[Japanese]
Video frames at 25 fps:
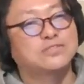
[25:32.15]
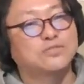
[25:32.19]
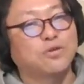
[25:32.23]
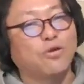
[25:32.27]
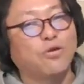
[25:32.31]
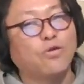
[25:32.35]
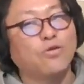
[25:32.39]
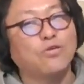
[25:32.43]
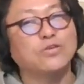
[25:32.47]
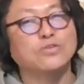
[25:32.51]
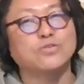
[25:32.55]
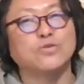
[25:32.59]

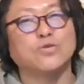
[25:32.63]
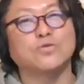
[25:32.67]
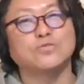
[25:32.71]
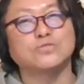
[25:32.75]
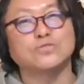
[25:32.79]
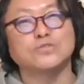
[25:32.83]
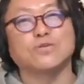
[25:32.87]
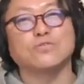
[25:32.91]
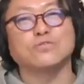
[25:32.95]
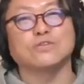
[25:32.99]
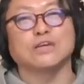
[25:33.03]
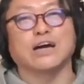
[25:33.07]
心の
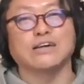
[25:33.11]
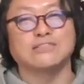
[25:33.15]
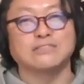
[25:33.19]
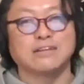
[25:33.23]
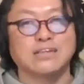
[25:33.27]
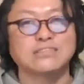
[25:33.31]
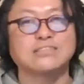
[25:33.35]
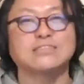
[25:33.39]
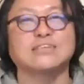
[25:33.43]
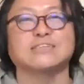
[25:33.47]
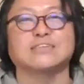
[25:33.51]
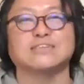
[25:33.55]
奥底にある
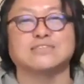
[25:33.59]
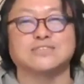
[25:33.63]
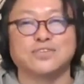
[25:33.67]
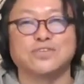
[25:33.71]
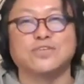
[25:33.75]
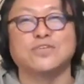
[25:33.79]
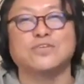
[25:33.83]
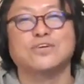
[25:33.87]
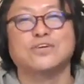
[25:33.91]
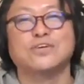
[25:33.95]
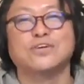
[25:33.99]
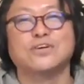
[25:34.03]
はずなんです
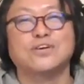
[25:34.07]
よ。